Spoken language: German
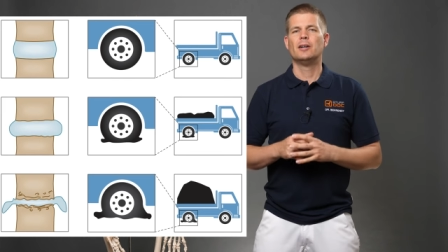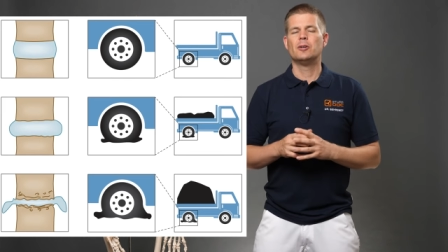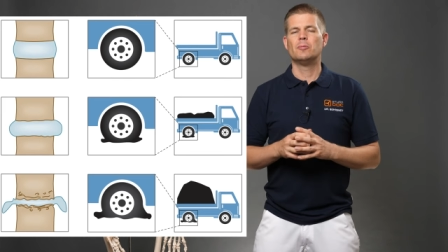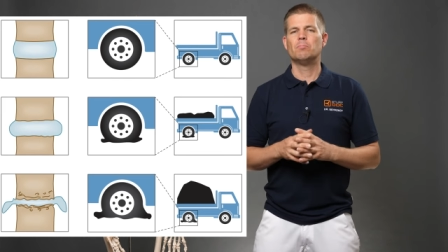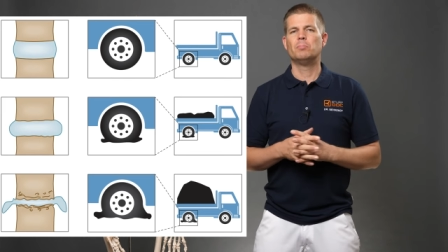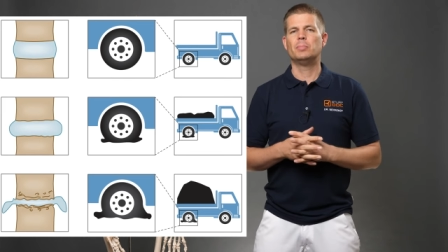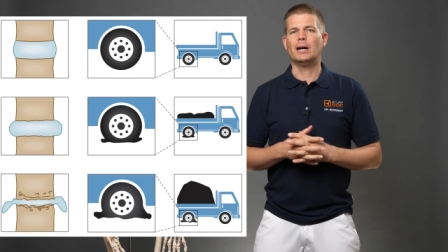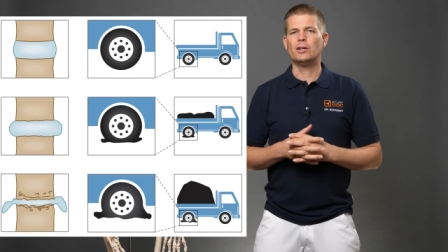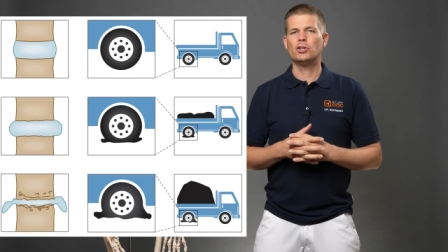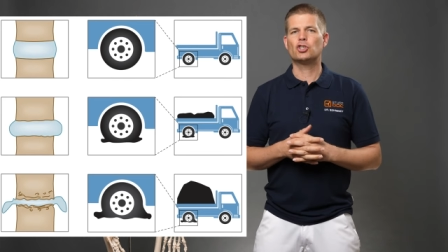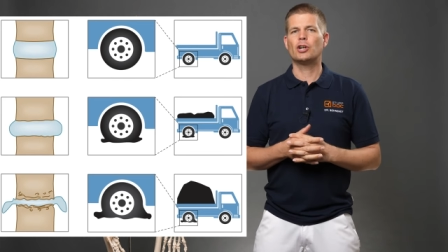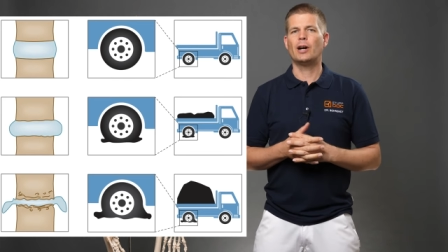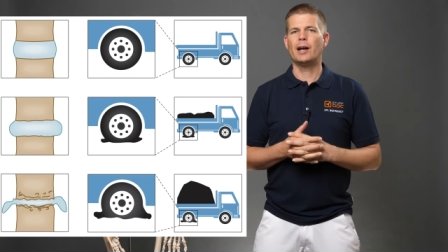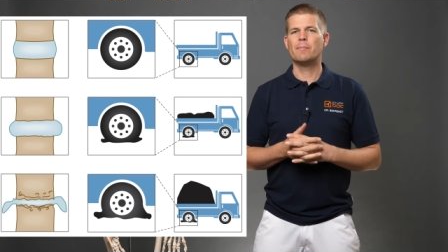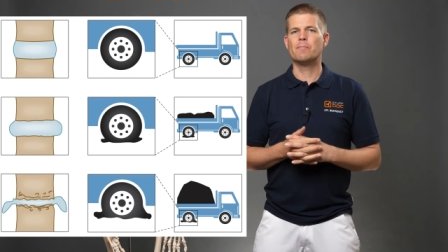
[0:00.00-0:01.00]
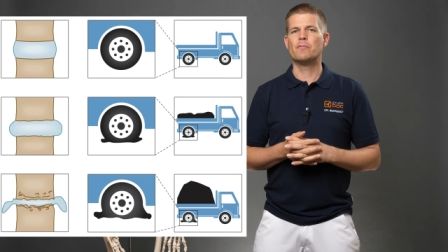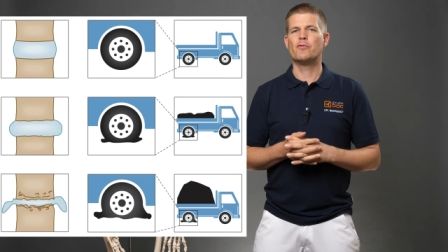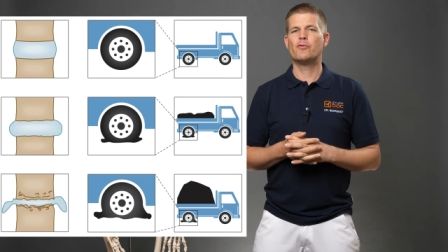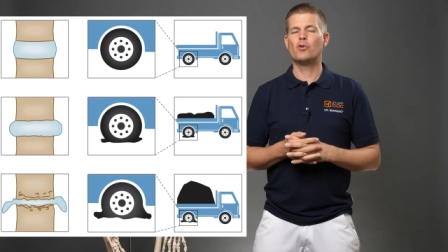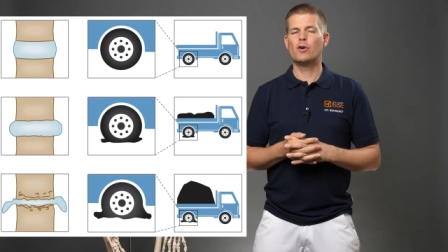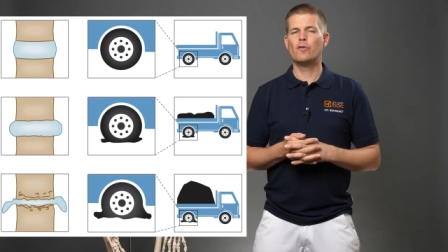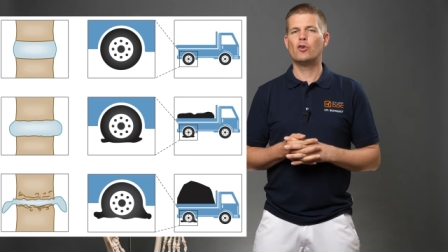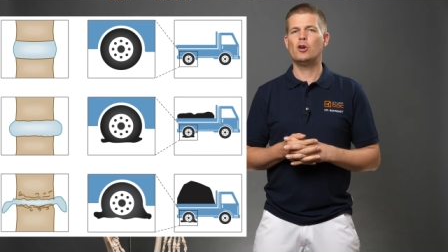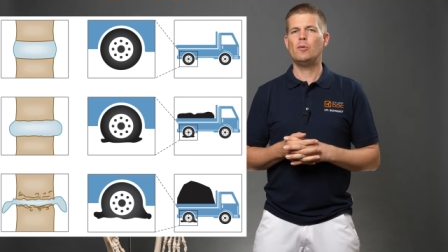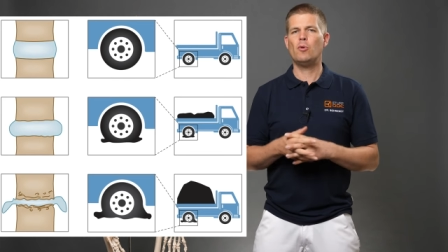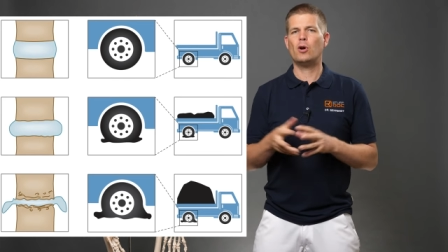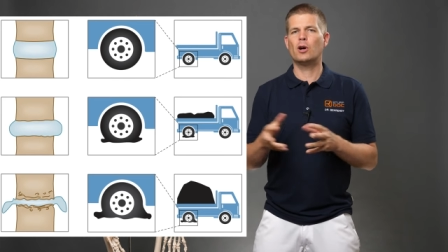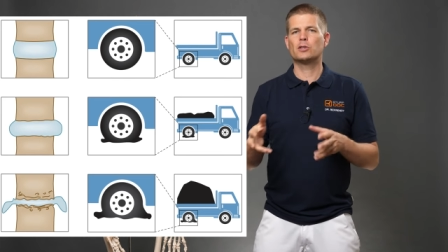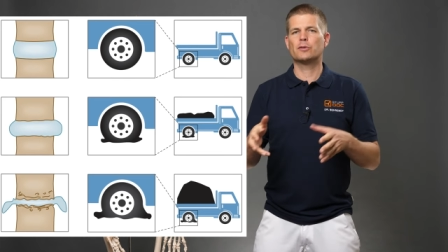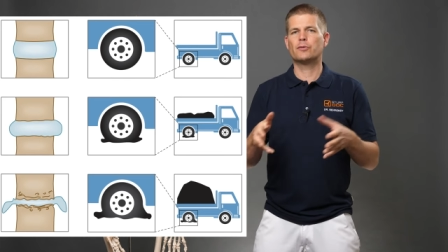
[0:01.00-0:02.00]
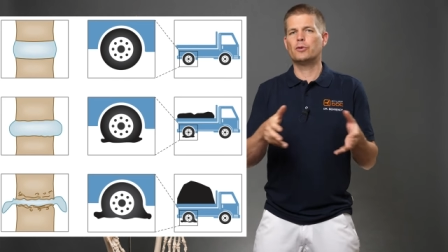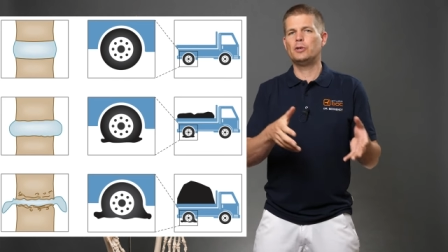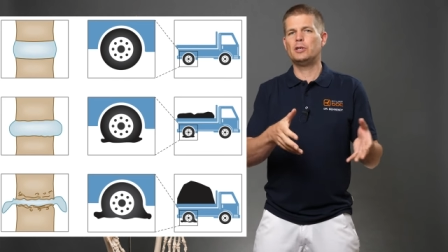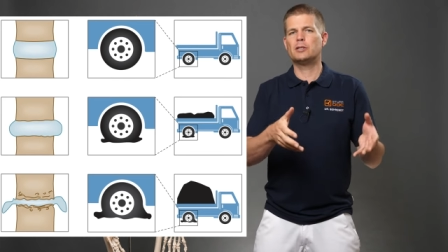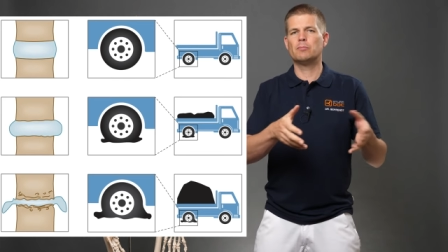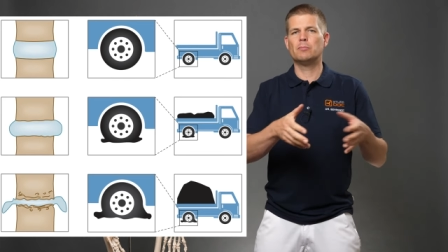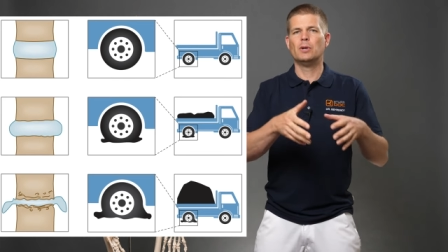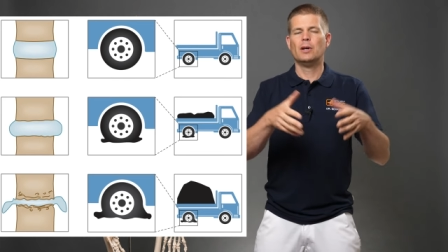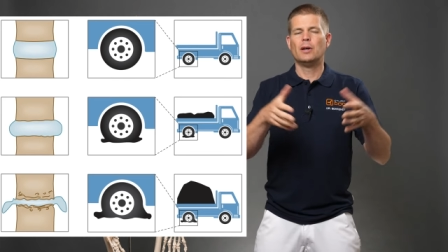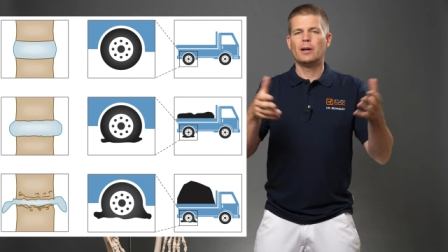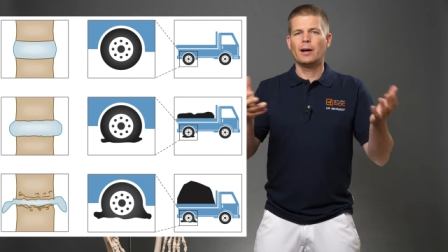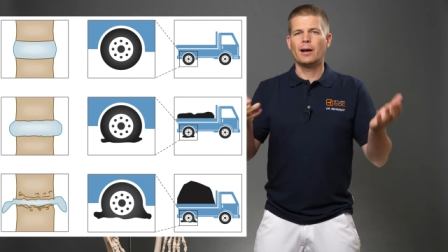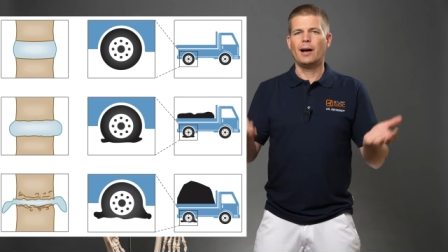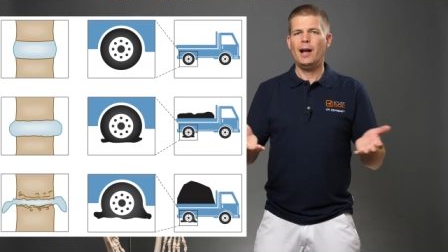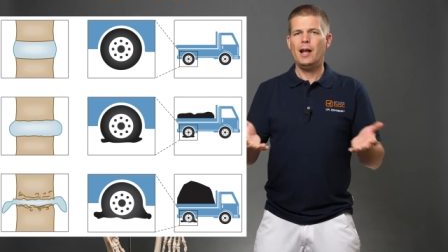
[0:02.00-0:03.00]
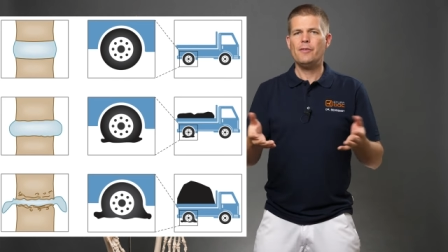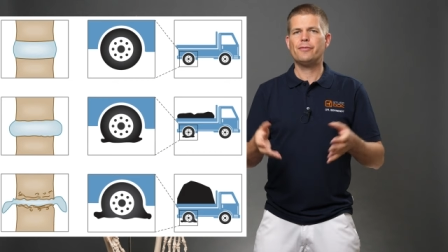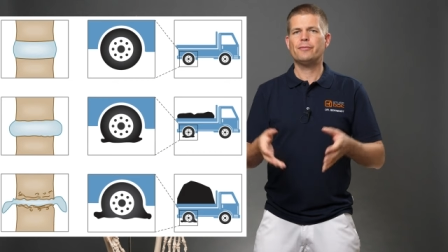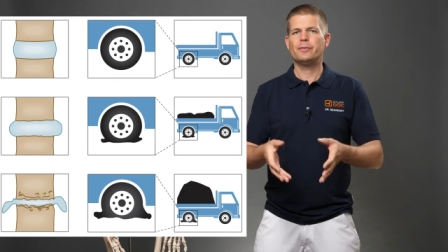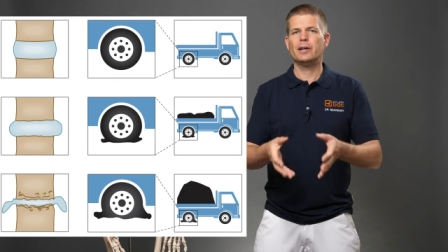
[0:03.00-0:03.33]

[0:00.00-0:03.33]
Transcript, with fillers: Bandscheibenvorwölbung, also von diesem Reifen,